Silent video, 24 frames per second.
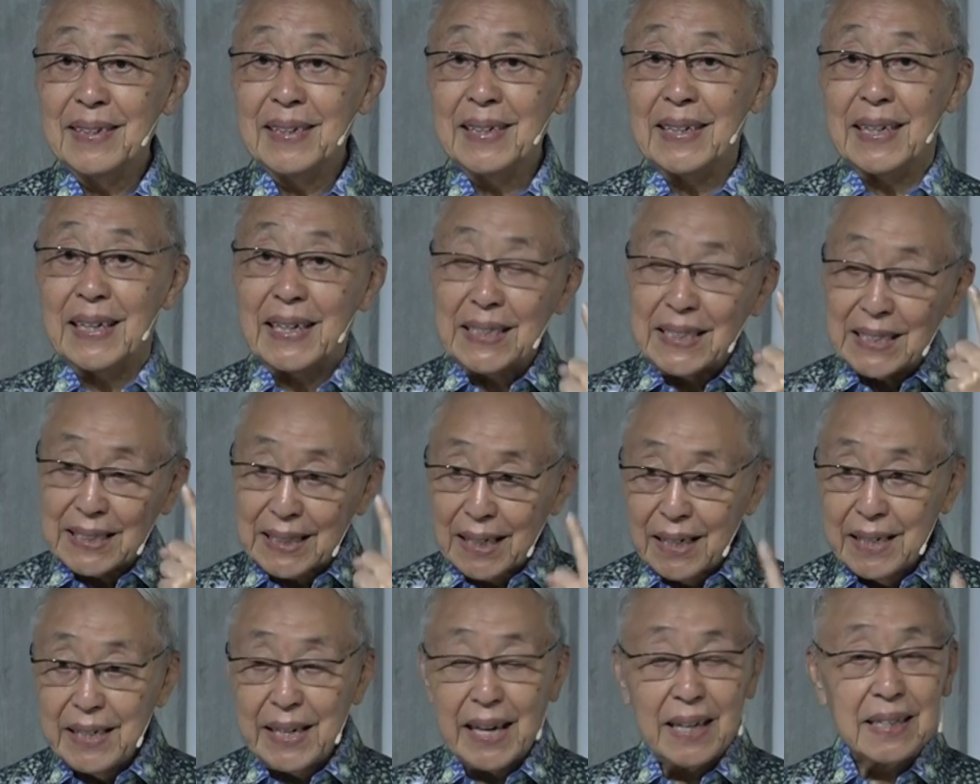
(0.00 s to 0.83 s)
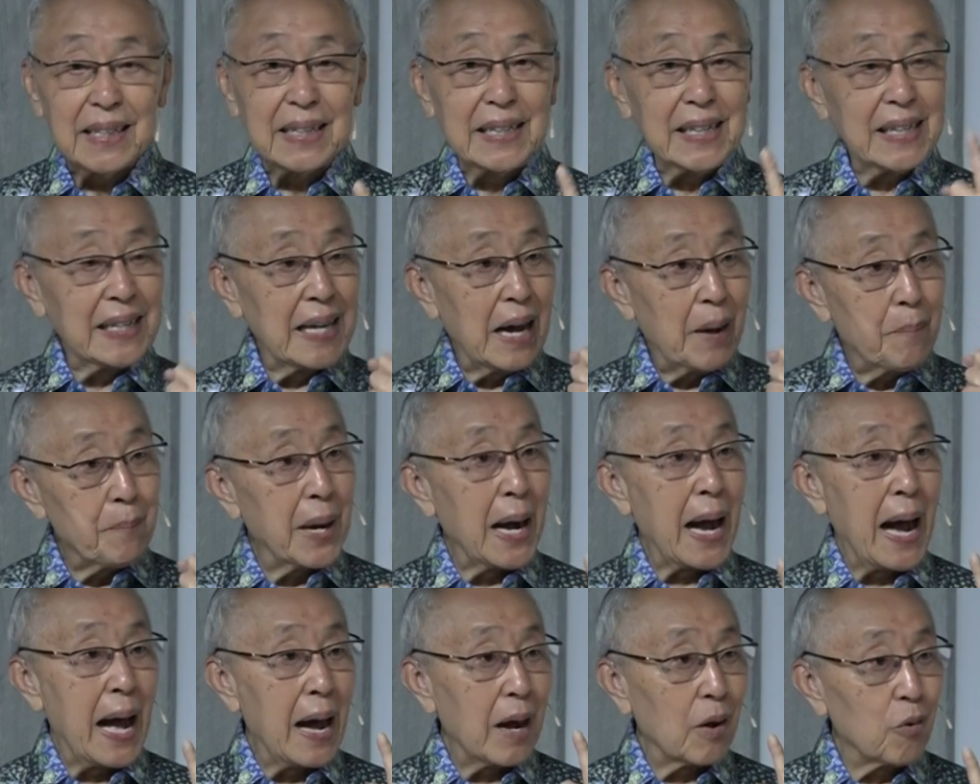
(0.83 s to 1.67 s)
Kristen yang tidak
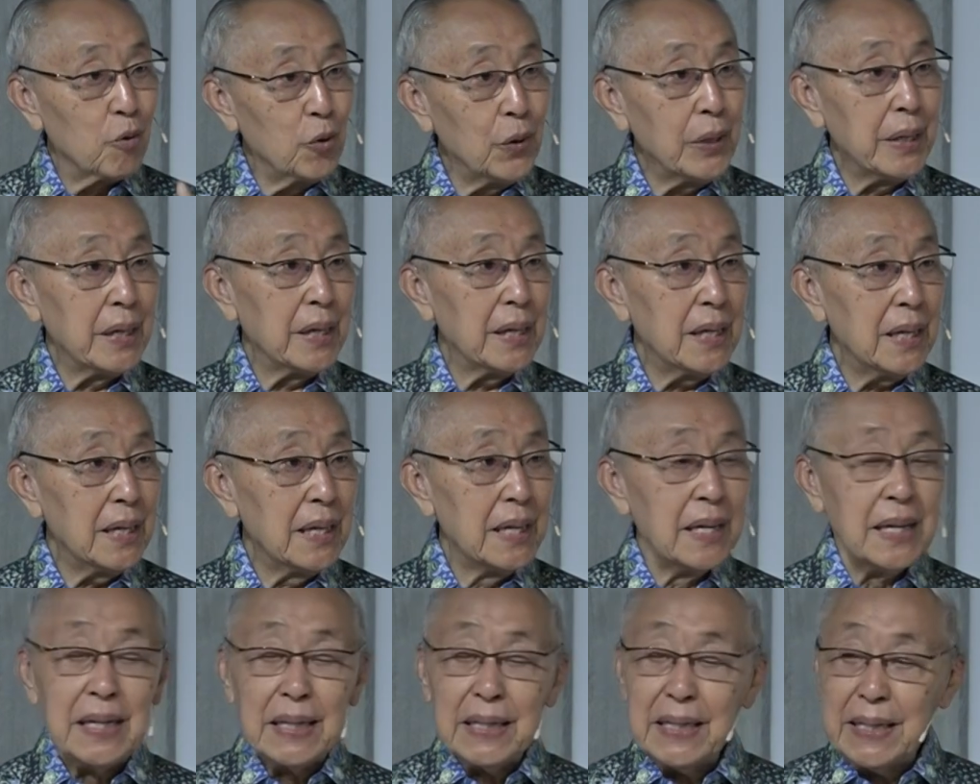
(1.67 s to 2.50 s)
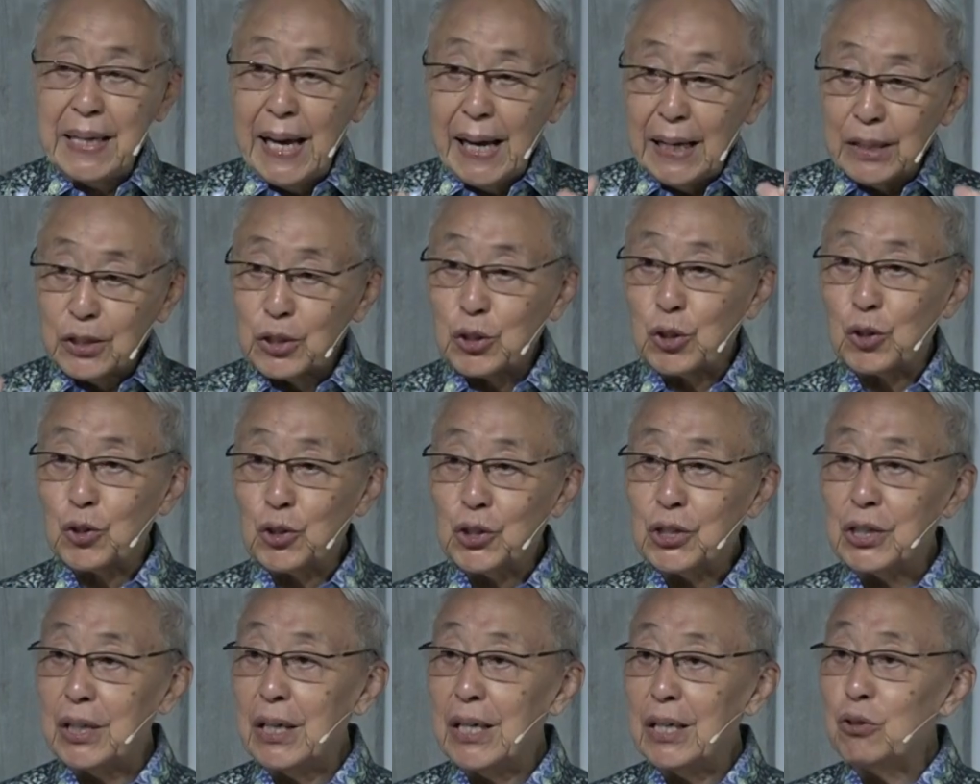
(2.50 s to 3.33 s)
mengakui
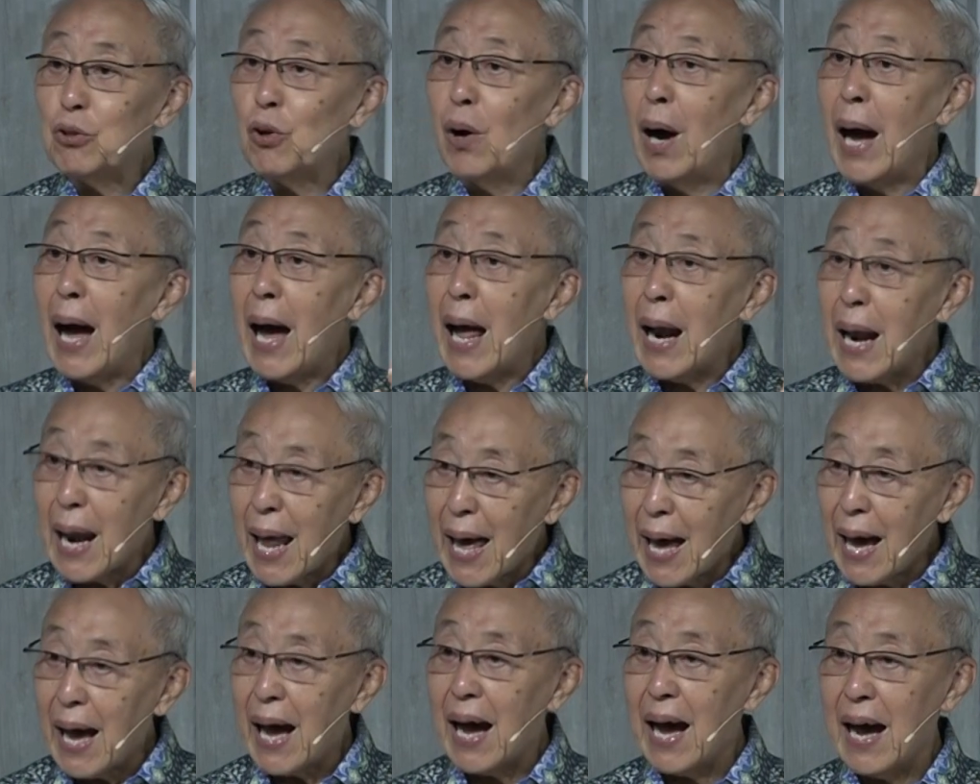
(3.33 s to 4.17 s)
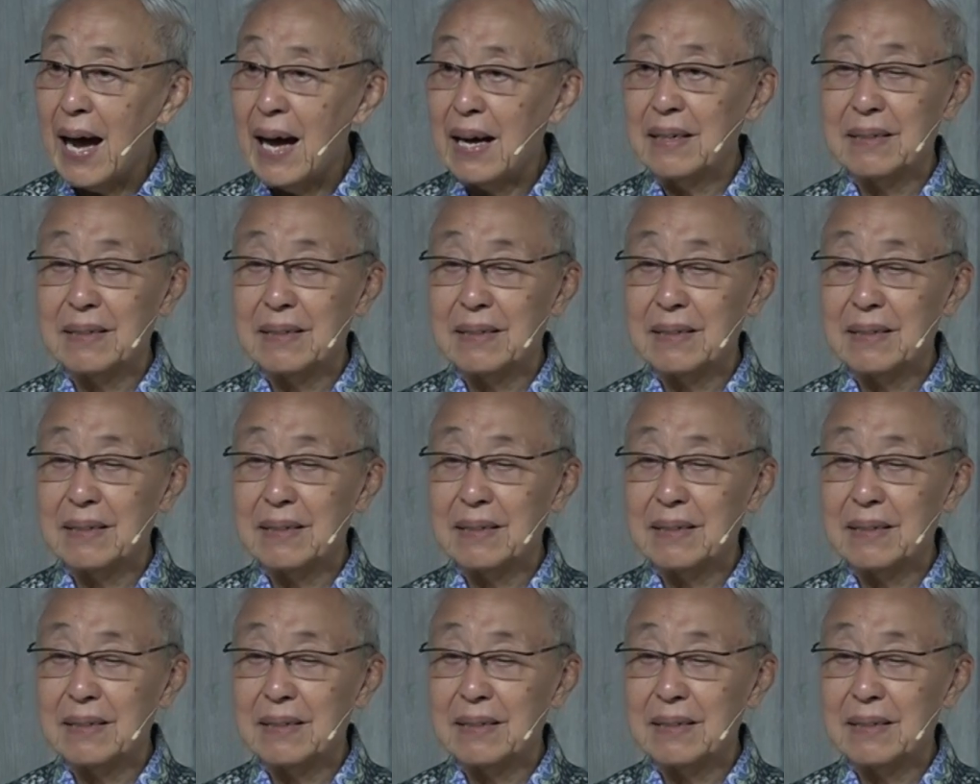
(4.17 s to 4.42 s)
Yesus itu Allah.